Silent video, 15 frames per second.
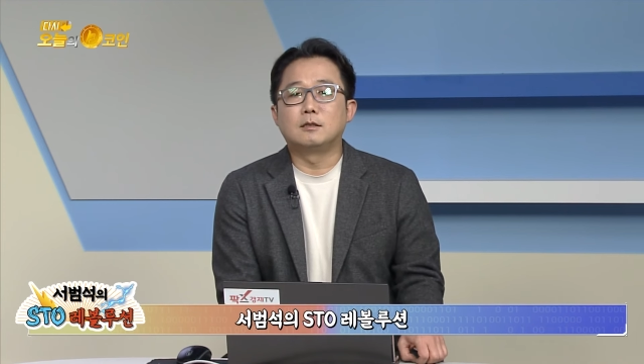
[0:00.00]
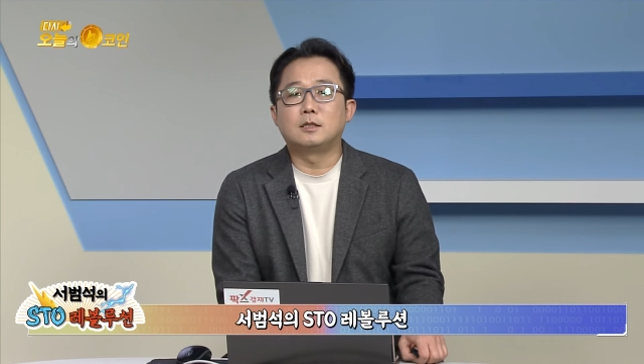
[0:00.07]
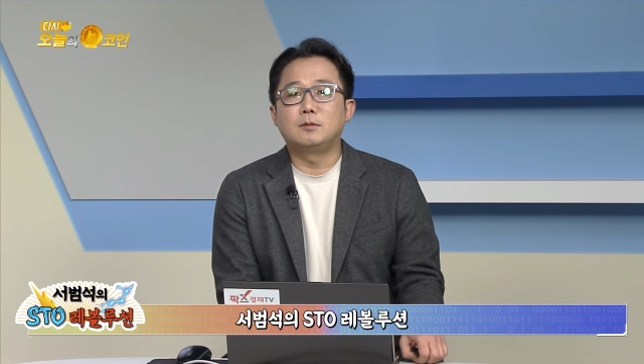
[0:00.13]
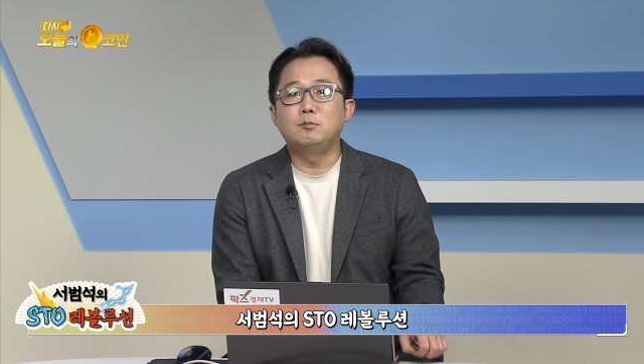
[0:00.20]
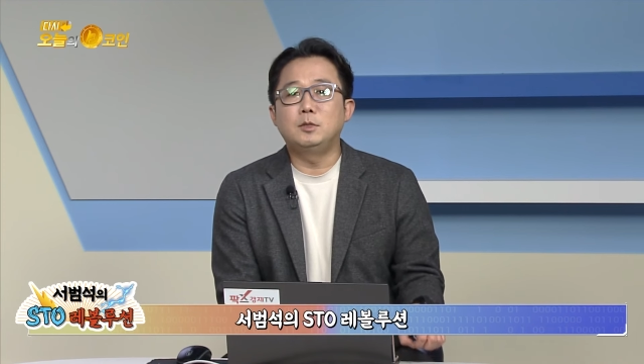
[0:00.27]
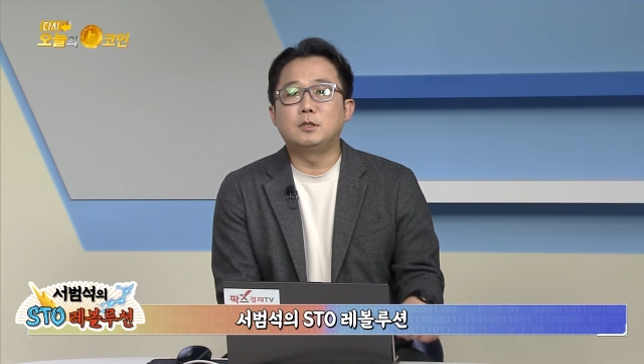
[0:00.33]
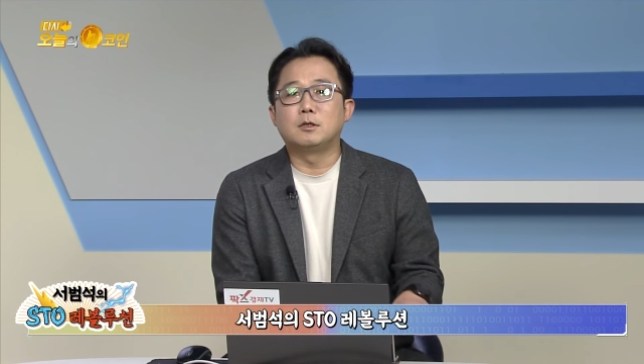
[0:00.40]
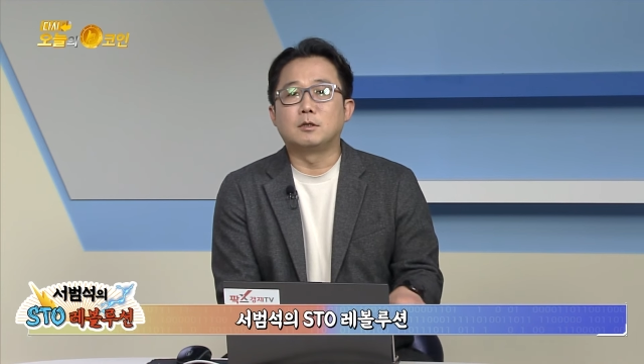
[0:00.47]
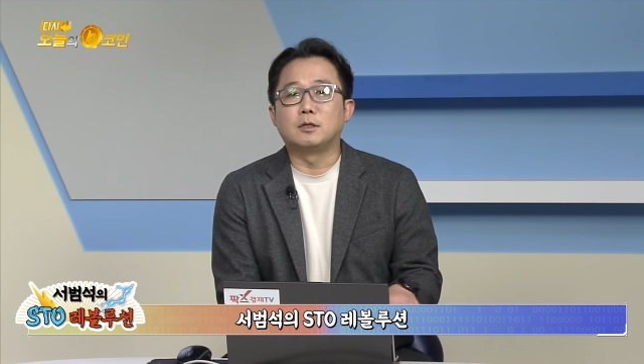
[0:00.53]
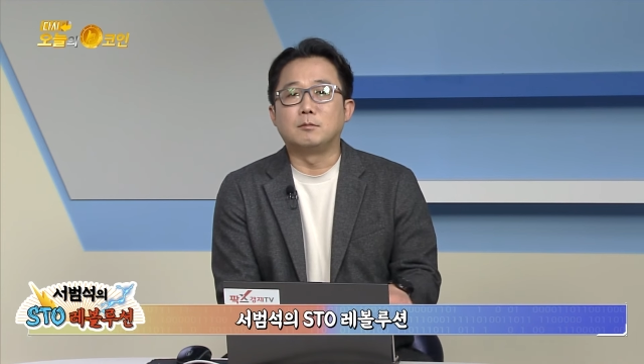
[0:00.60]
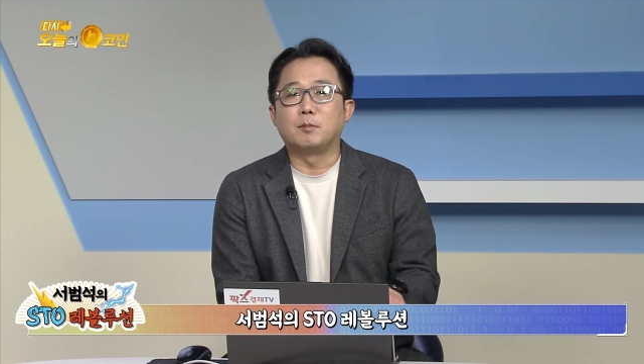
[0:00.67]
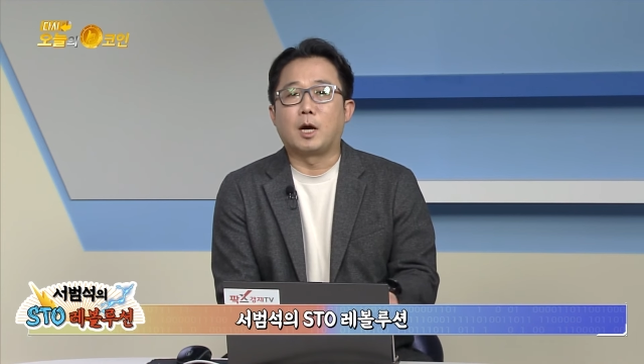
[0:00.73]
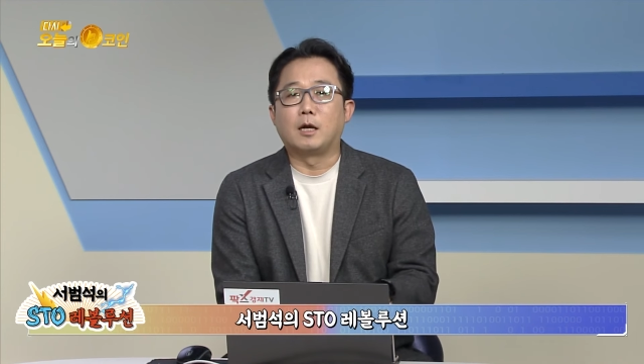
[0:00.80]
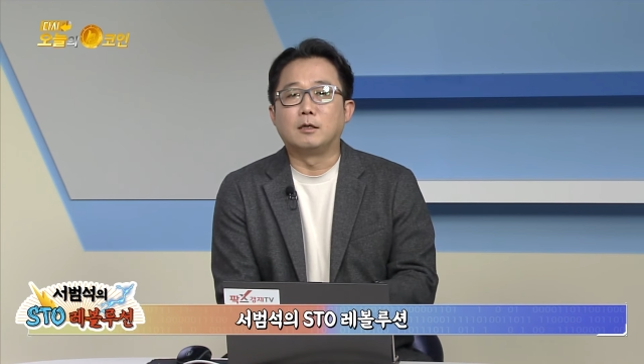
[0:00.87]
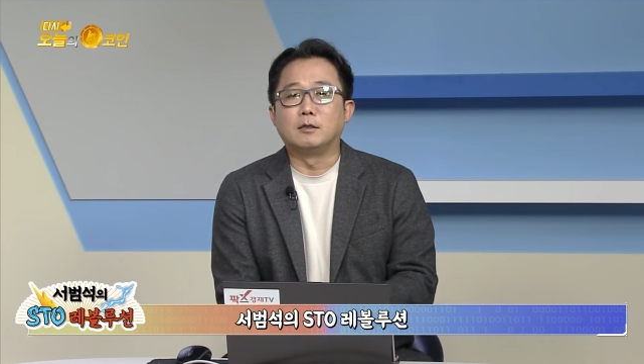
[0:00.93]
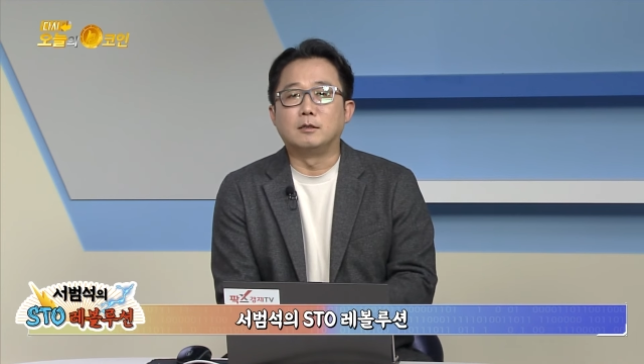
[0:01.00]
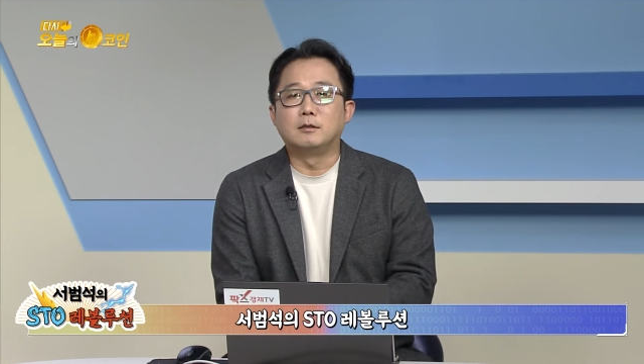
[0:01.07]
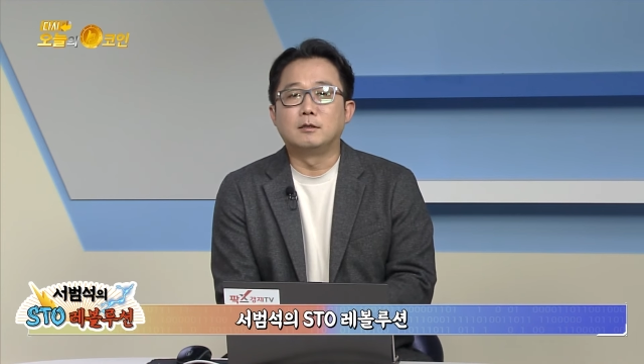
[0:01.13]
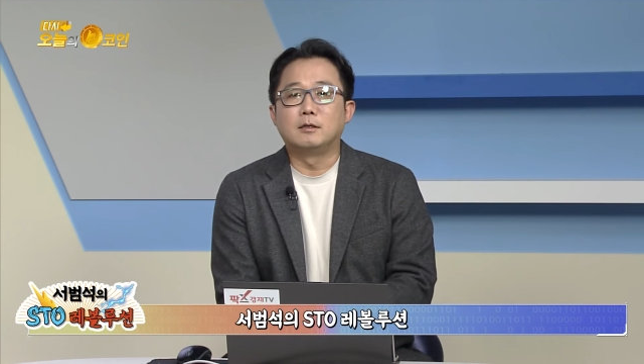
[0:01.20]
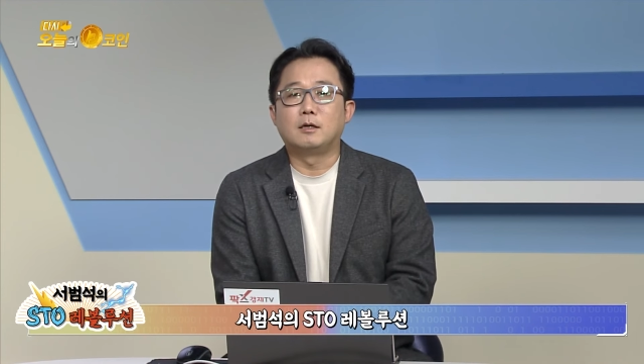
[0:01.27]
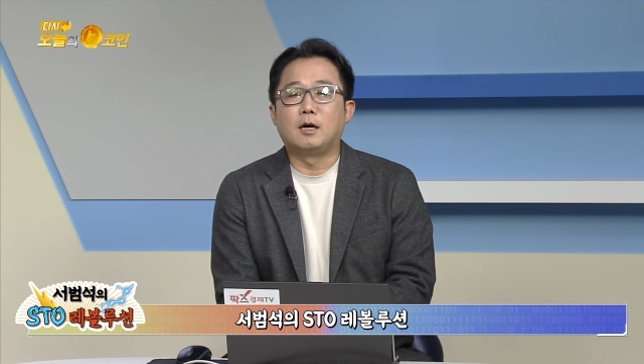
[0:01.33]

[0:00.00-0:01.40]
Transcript: 심리적인 반응 음.